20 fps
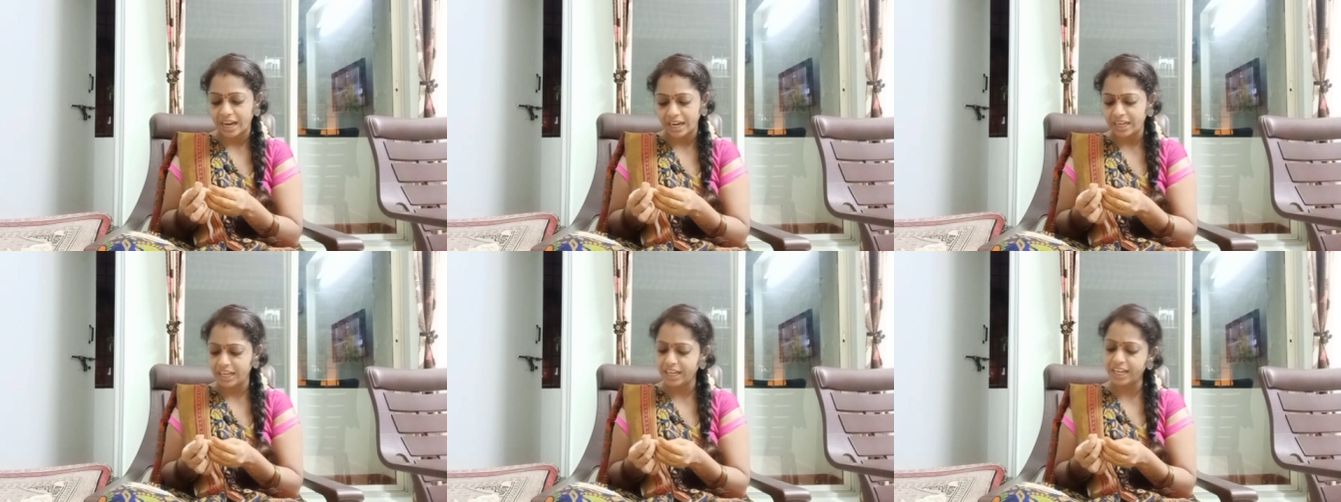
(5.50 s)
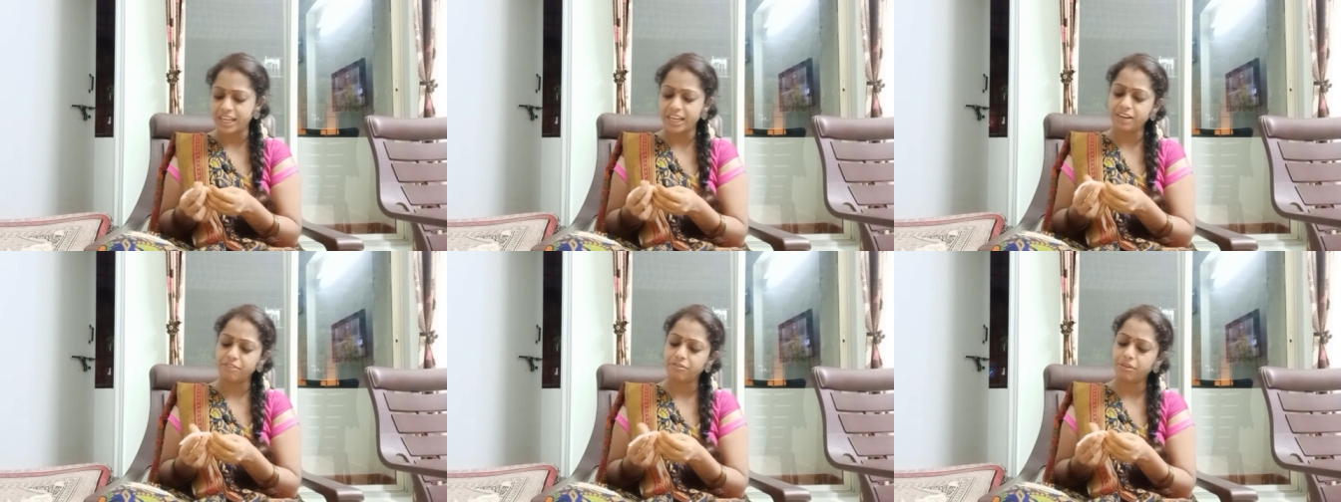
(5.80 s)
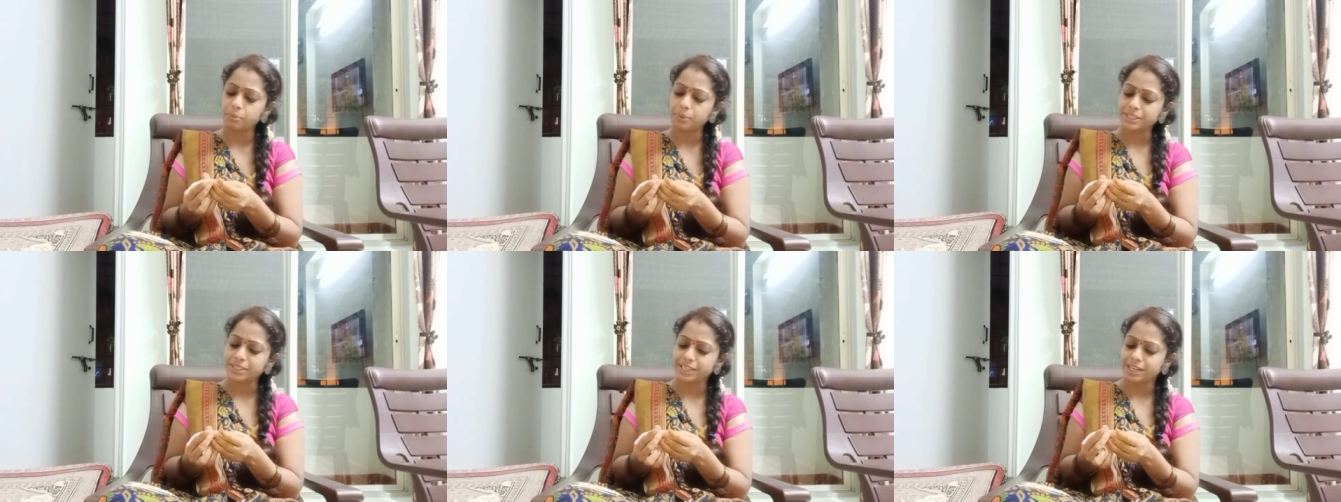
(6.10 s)
అన్ని
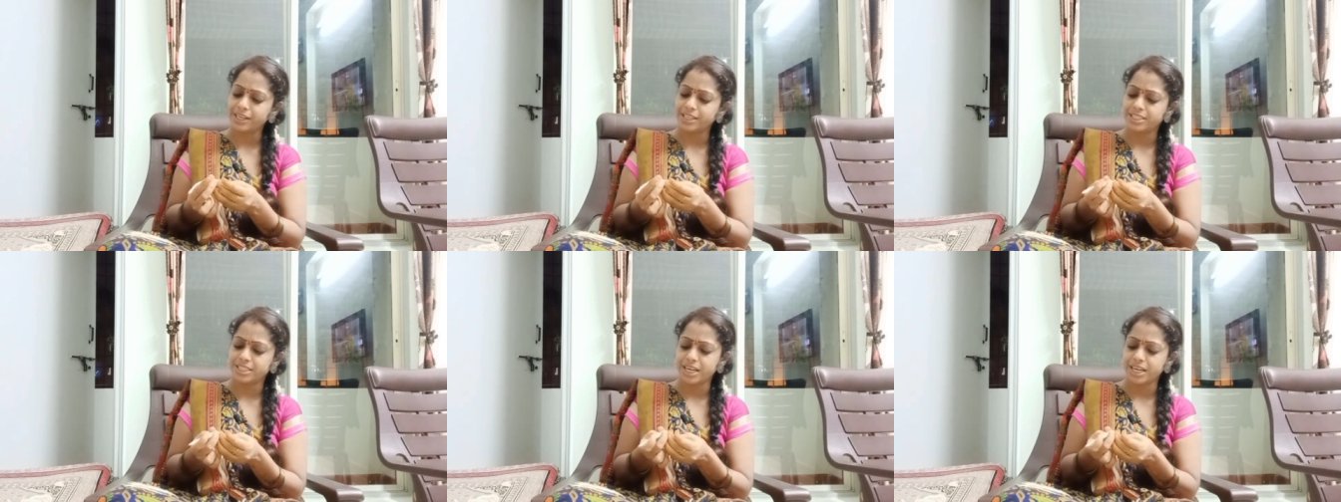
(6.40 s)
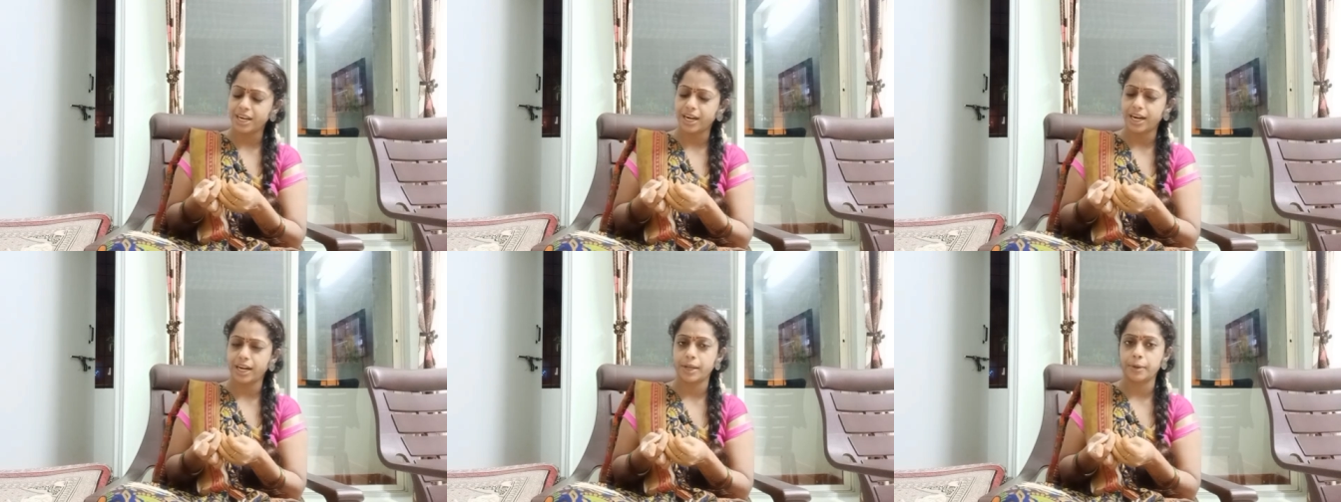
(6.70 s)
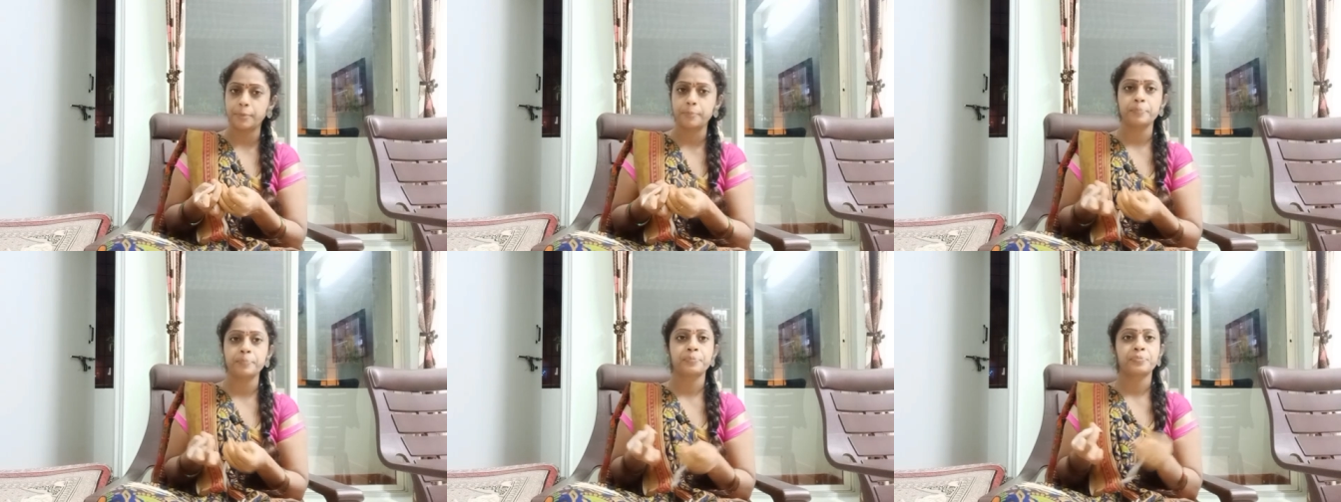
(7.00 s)
ఇన్ఫర్మేషన్లు ఇచ్చాను కానీ
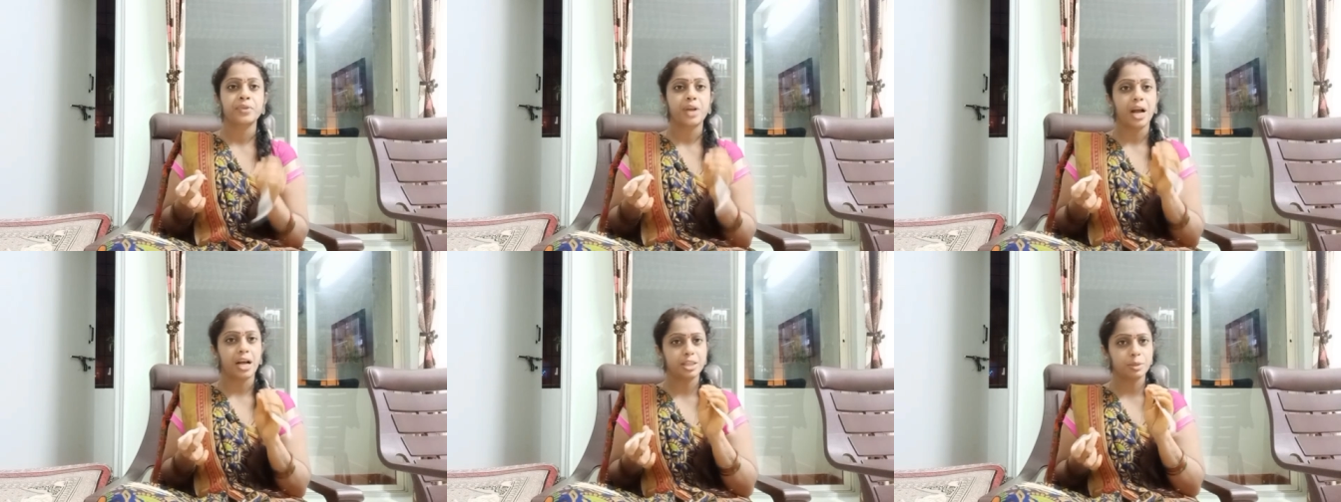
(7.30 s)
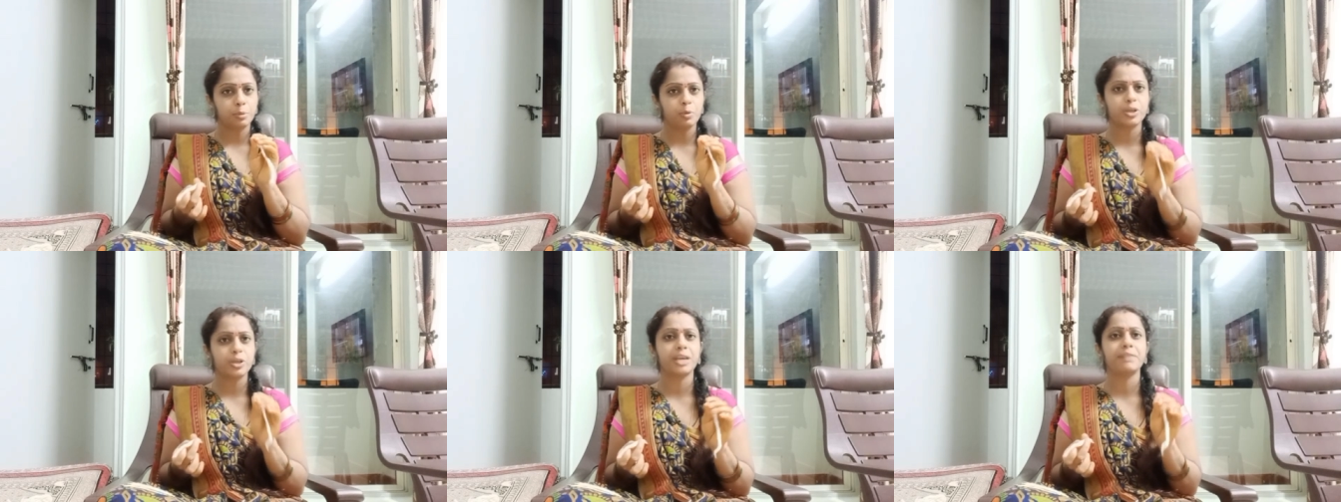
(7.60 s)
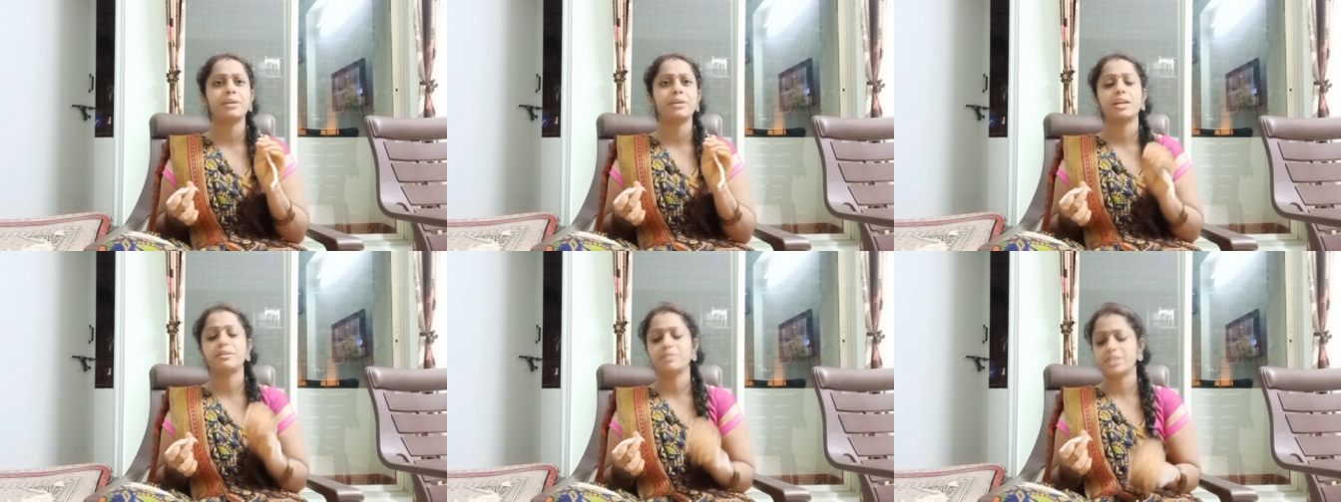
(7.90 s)
అతి ముఖ్యమైన